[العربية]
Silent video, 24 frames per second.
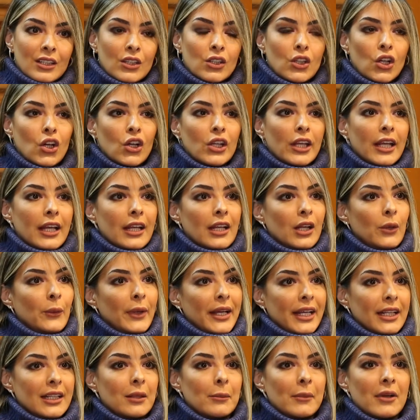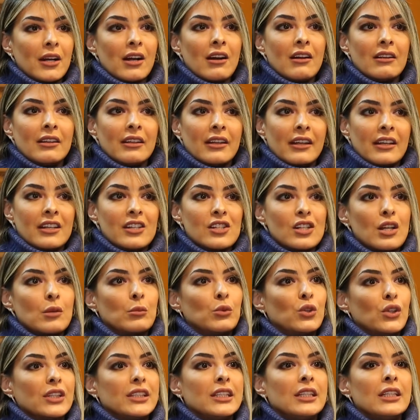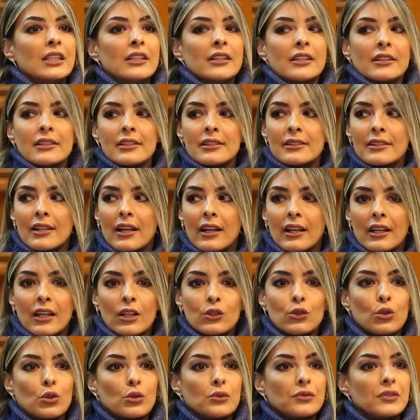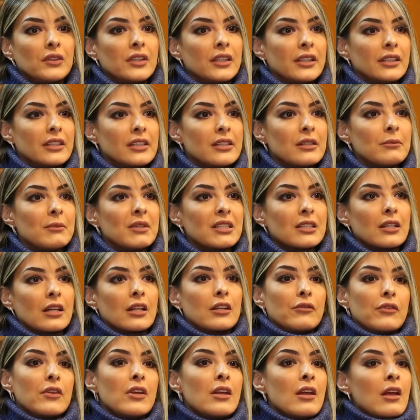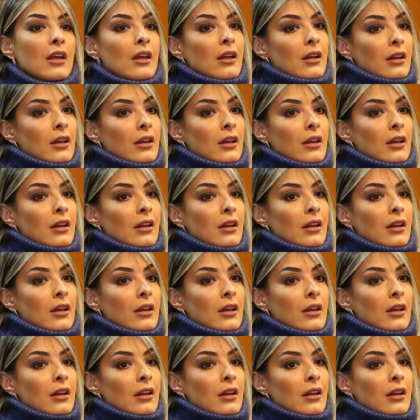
دونك انا واحد المراه اللي عايشه بوحدي اللي عندي انا ظروفي عندي مصاريفي